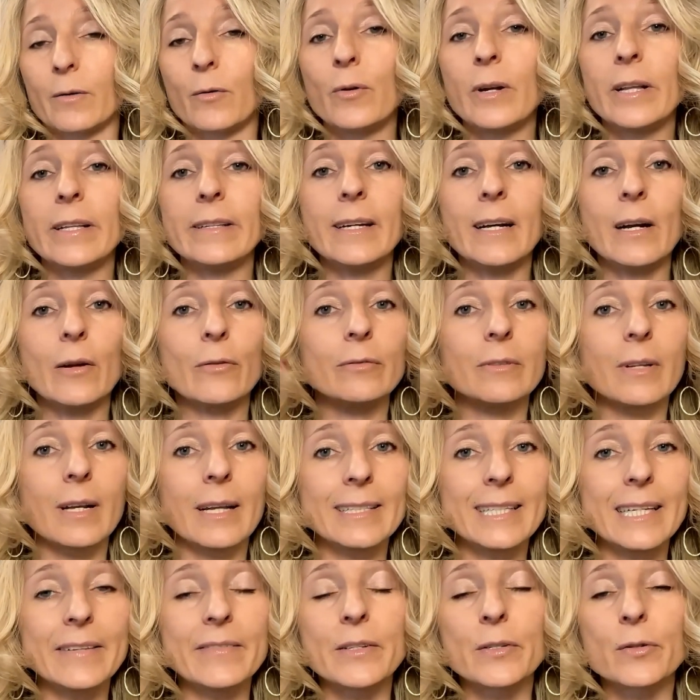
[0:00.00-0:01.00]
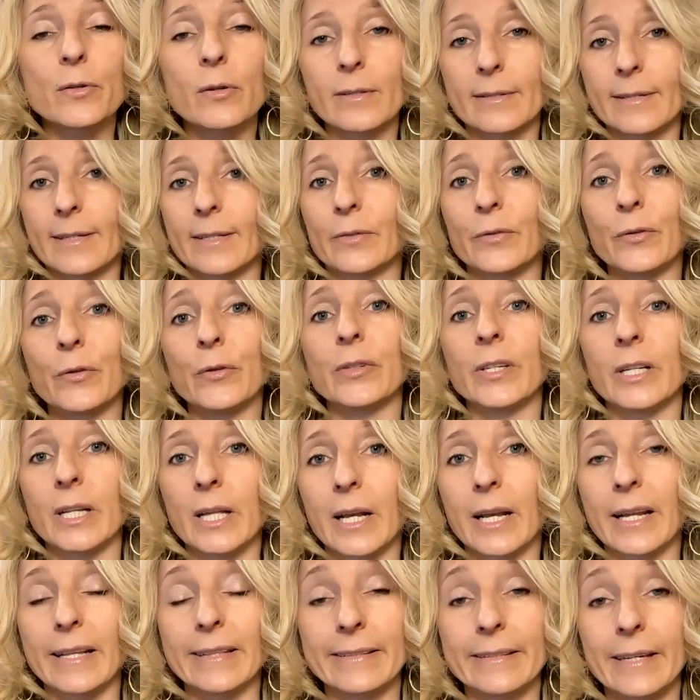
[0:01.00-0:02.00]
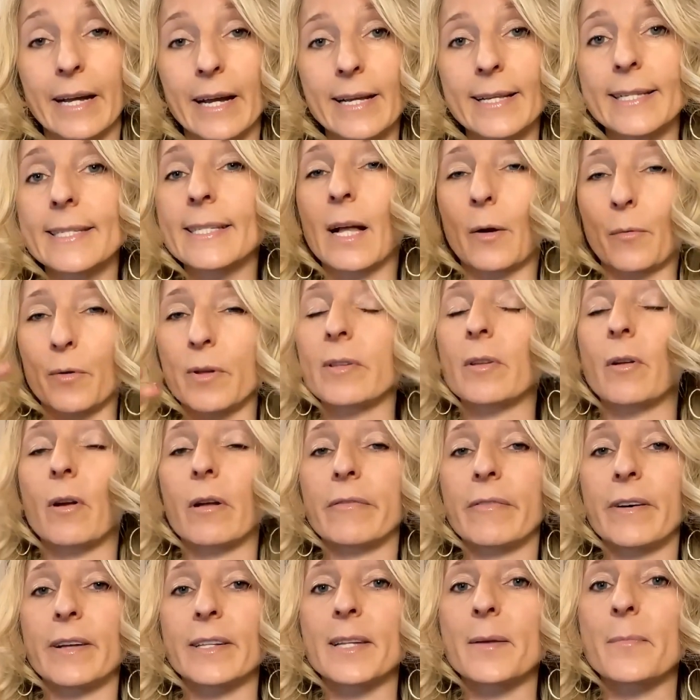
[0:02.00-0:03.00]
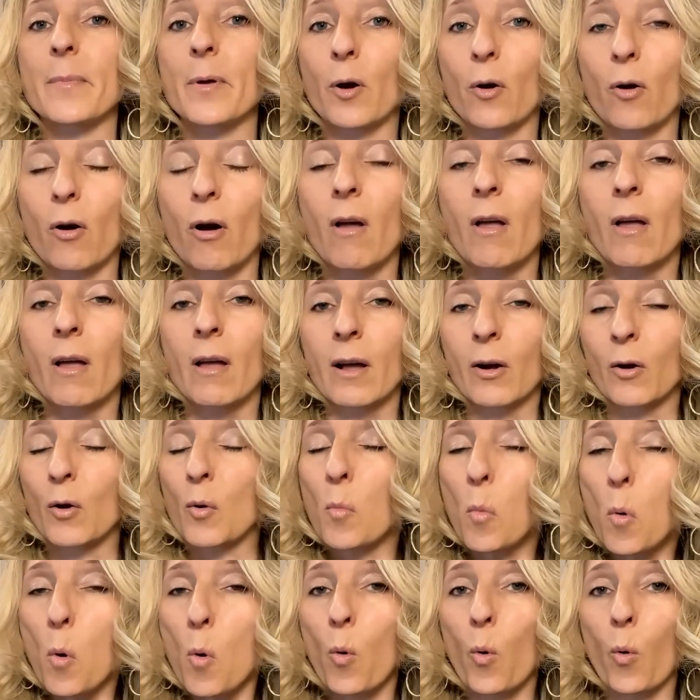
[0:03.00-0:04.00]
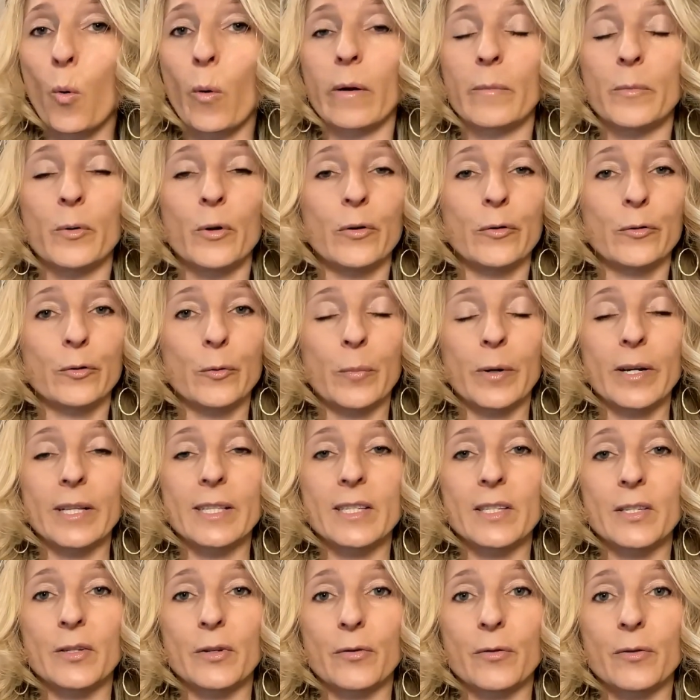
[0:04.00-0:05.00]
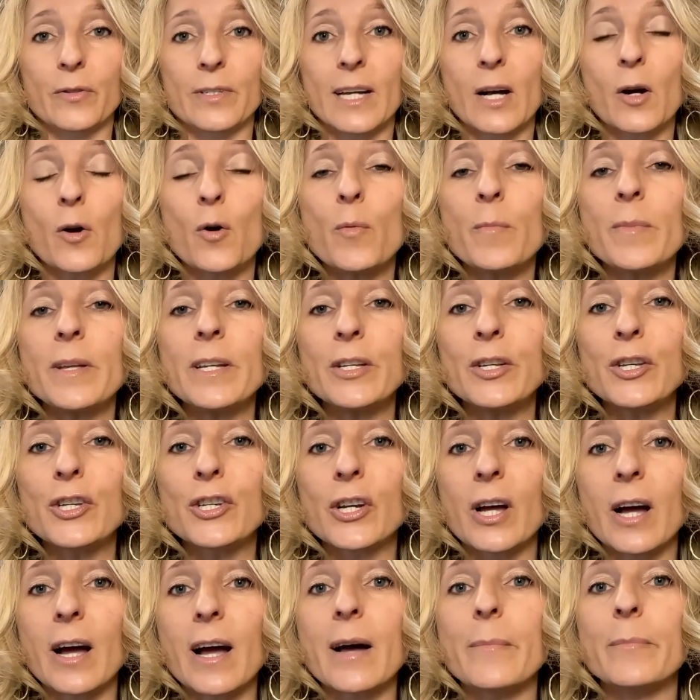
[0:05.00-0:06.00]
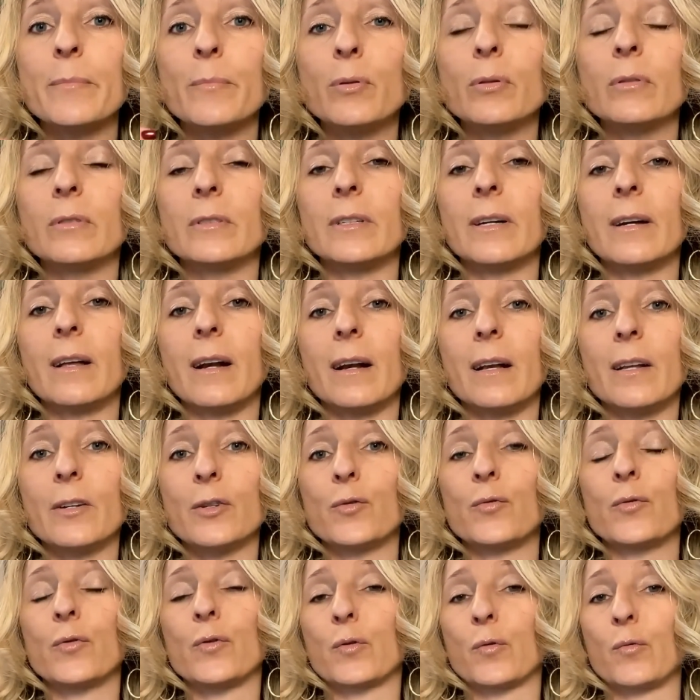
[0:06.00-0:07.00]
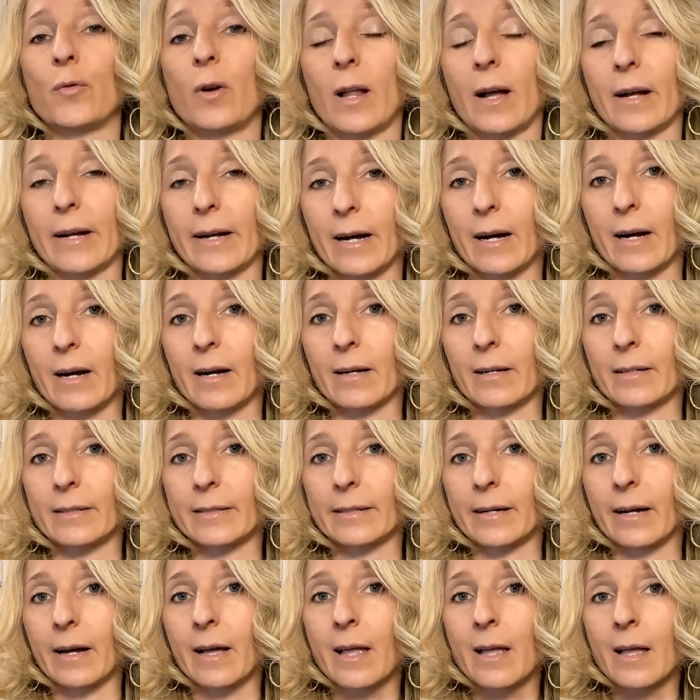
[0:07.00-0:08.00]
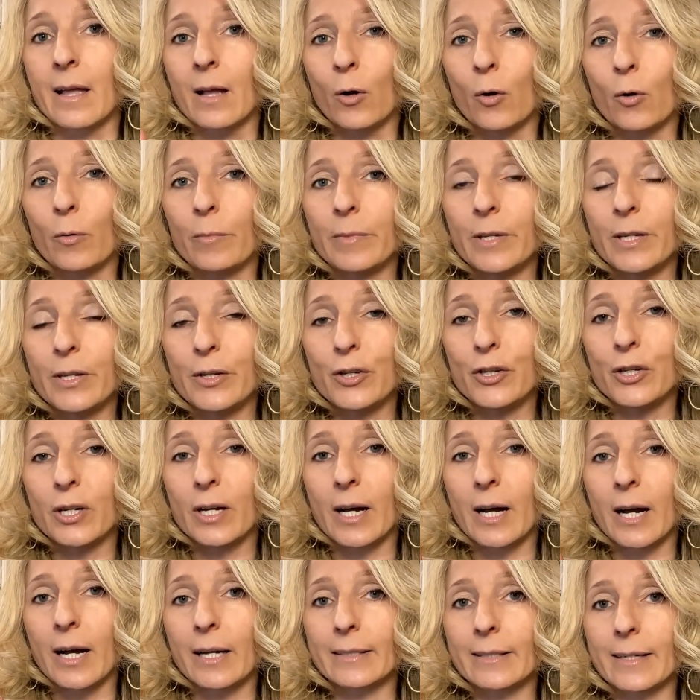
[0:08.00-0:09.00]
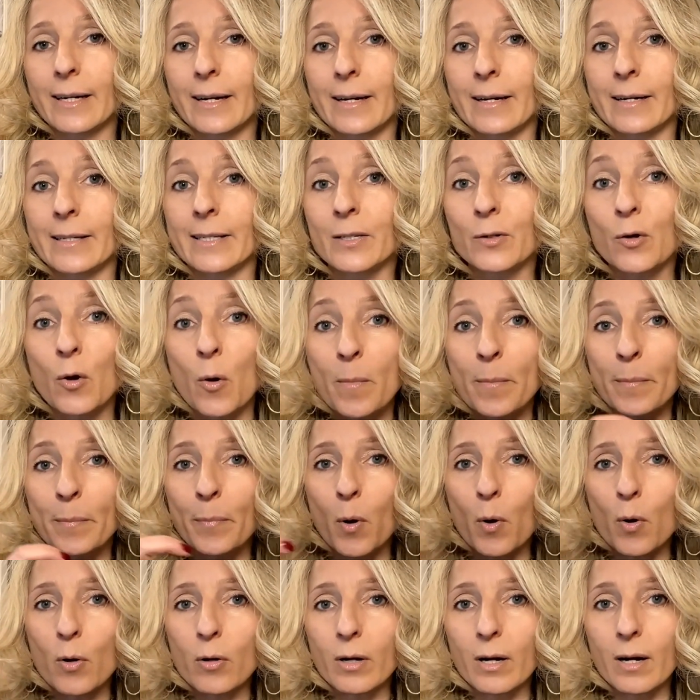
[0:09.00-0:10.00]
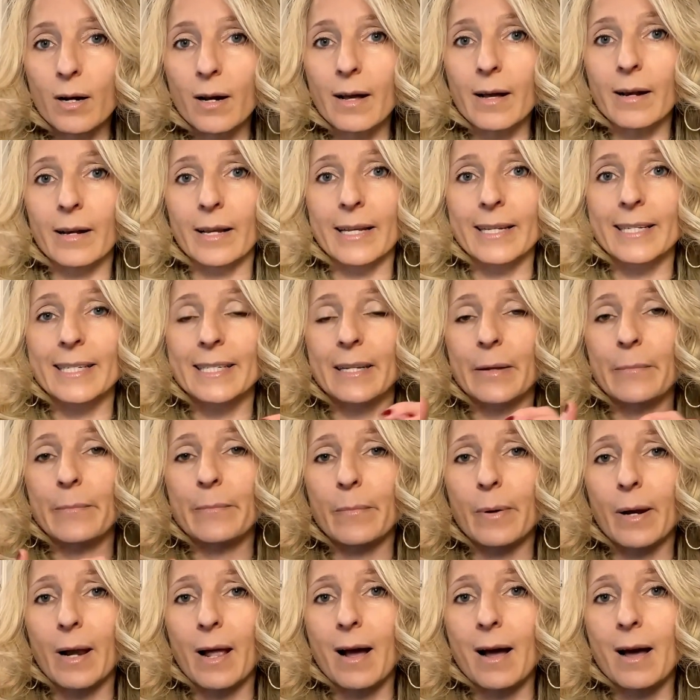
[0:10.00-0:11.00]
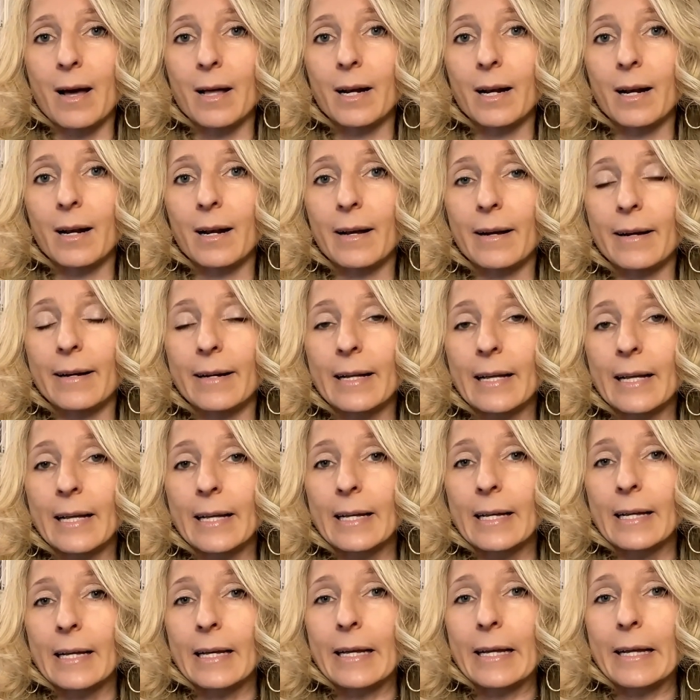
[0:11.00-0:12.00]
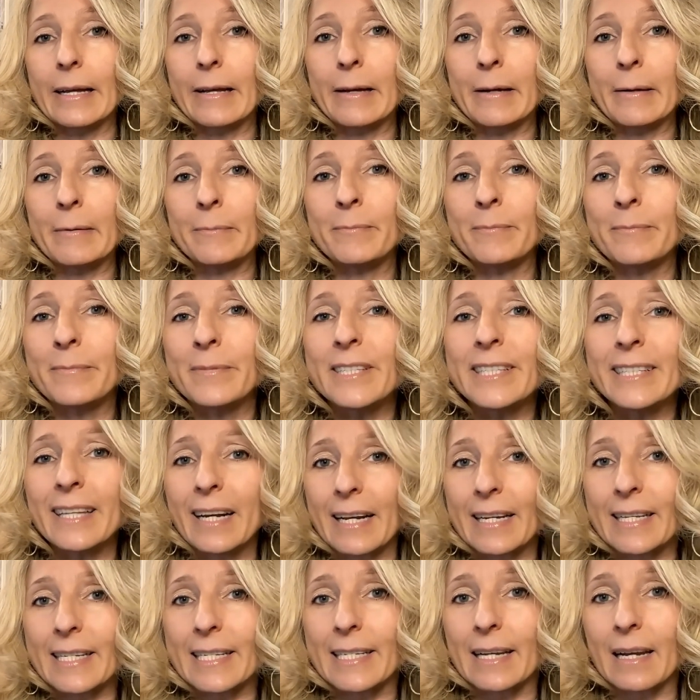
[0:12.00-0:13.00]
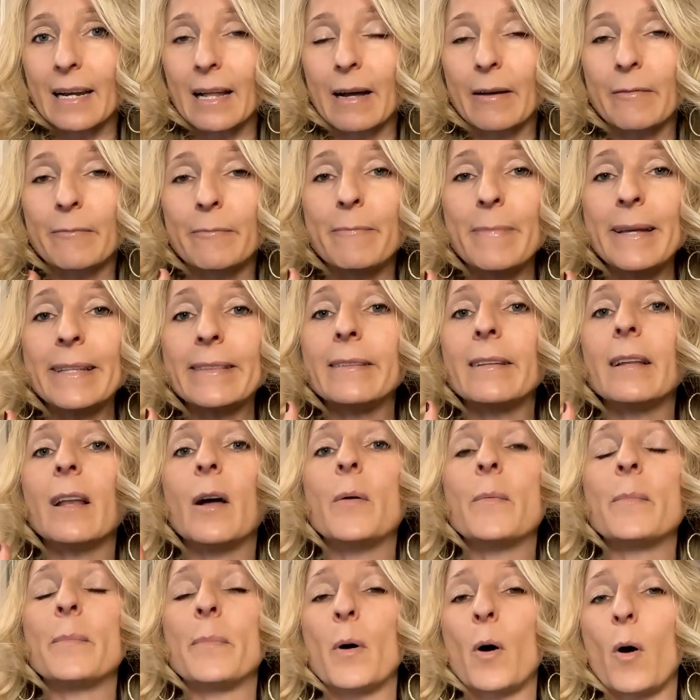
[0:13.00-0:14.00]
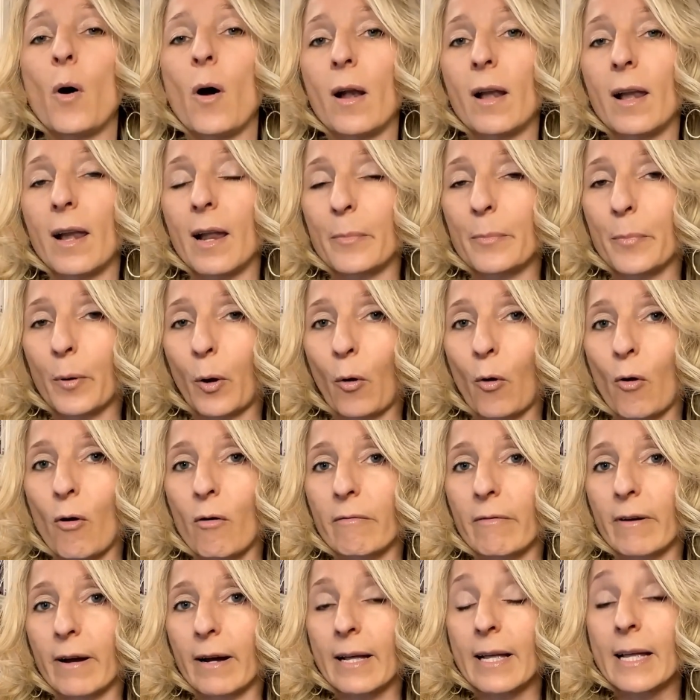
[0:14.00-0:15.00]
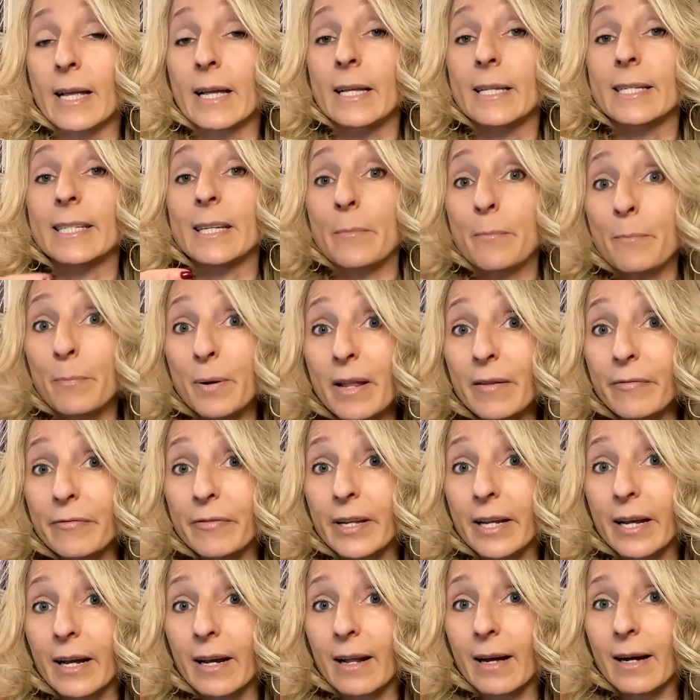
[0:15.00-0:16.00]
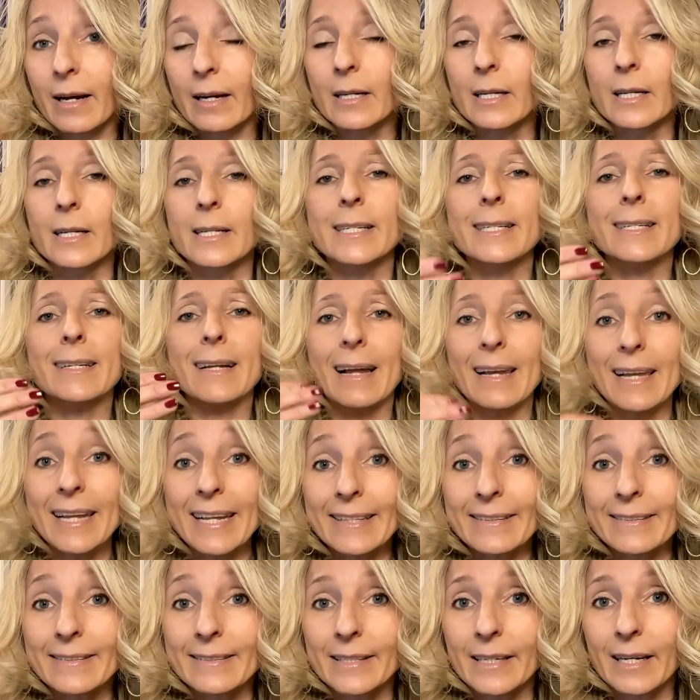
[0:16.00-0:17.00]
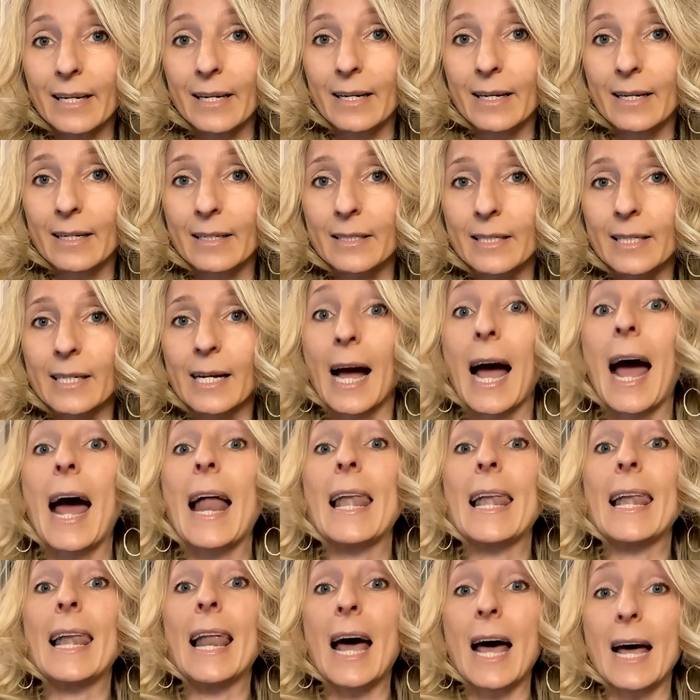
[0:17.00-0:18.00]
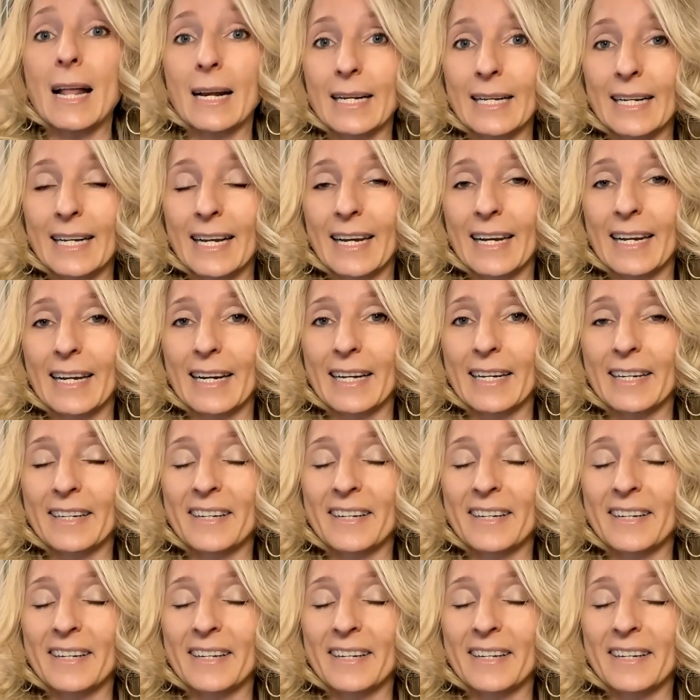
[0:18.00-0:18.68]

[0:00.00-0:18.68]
Un'idea non te la devi soltanto tenere in testa, questa è una fase però comunque molto preziosa, comincia a buttarla giù sulla carta, comincia ad a scomporla, riassemblarla, eh, stressala, mettila un po' alla prova, semplificala, scalettala, allargala,